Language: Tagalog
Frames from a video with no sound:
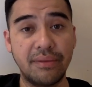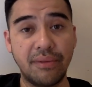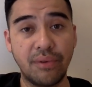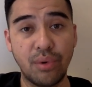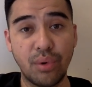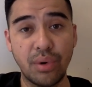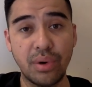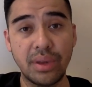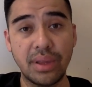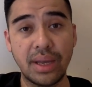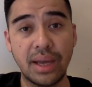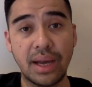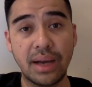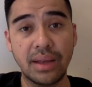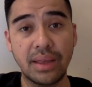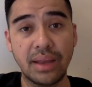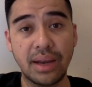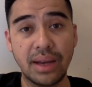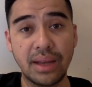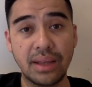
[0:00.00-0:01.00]
for the
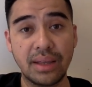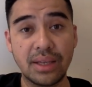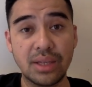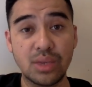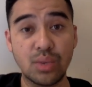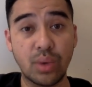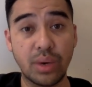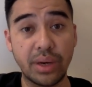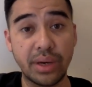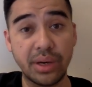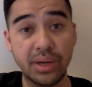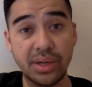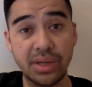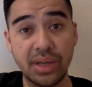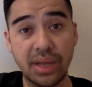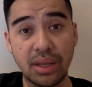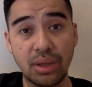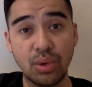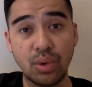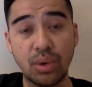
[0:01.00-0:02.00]
arthritis warriors
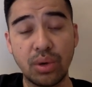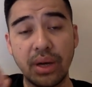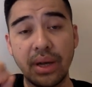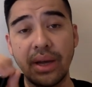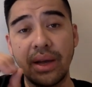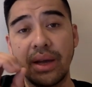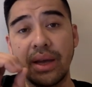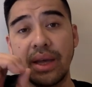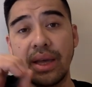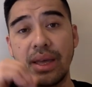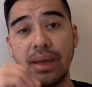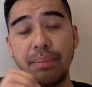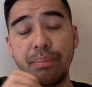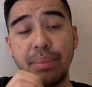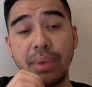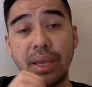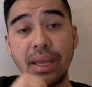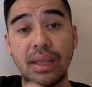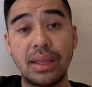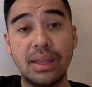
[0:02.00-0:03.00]
nato hip
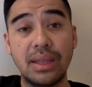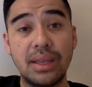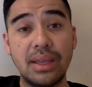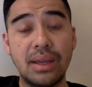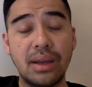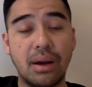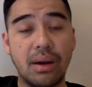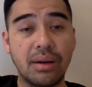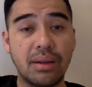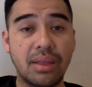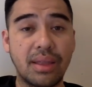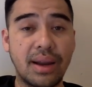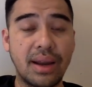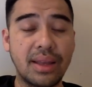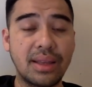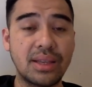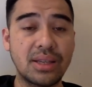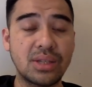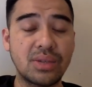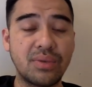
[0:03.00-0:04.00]
and knee
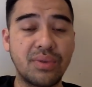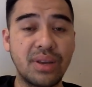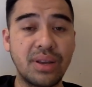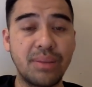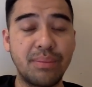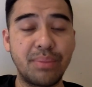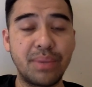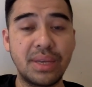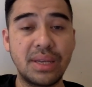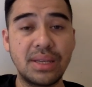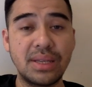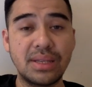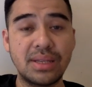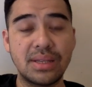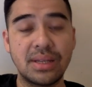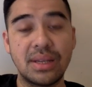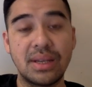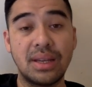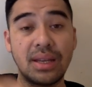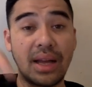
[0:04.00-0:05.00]
arthritis
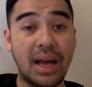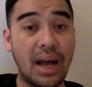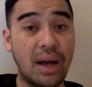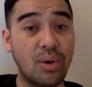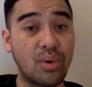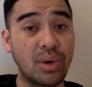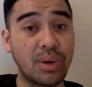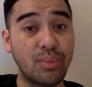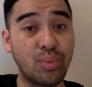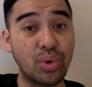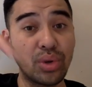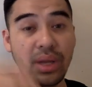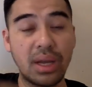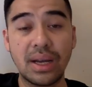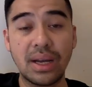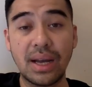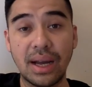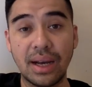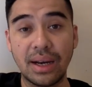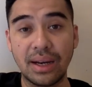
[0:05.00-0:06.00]
Philippines akong
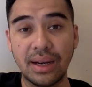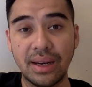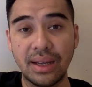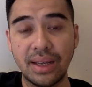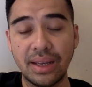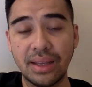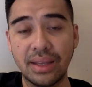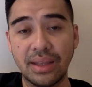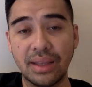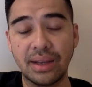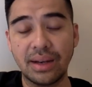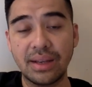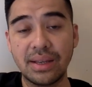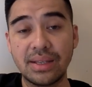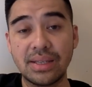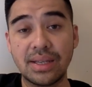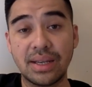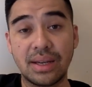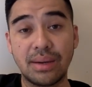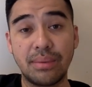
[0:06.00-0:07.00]
ibutang ang link
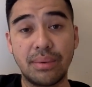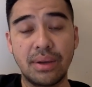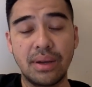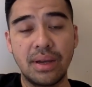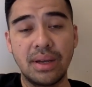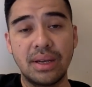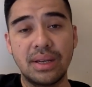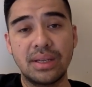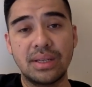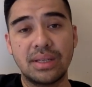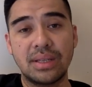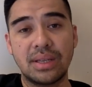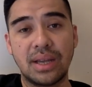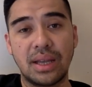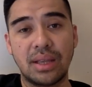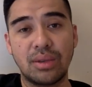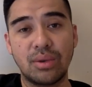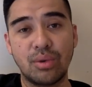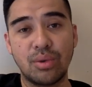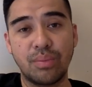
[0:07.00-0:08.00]
diri sa
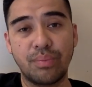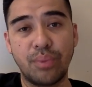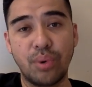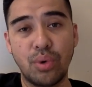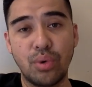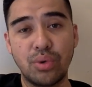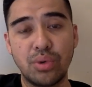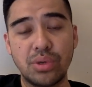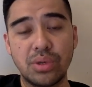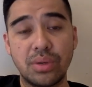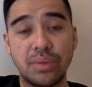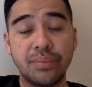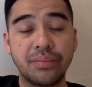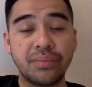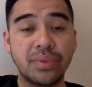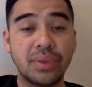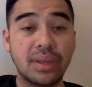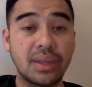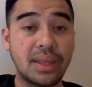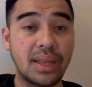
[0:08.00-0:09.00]
atong post
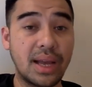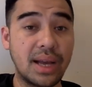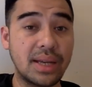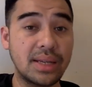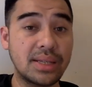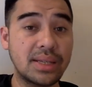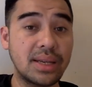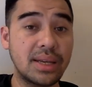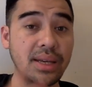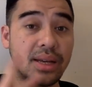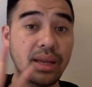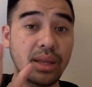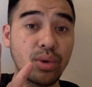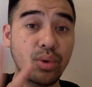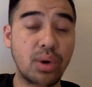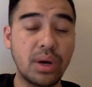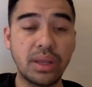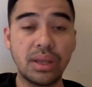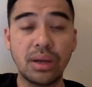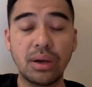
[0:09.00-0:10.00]
na asa
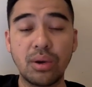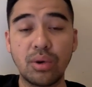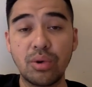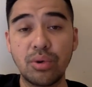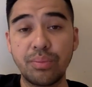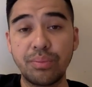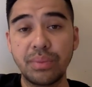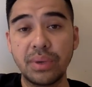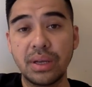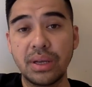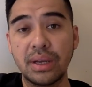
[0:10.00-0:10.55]
ikaduha na group